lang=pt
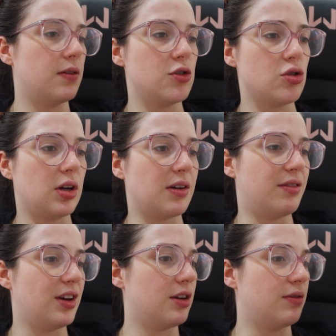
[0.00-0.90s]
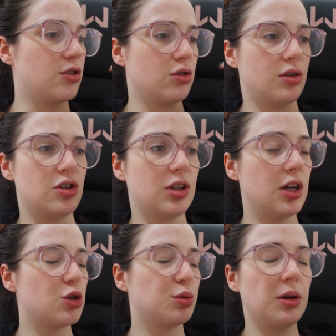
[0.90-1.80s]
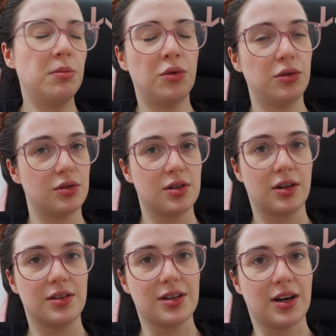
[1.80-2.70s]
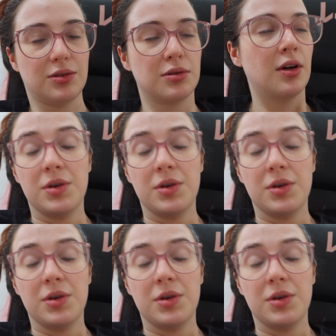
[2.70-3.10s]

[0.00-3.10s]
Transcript: que vídeo eu gravei, que vídeo eu não editei, tipo, tá muito desorganizado.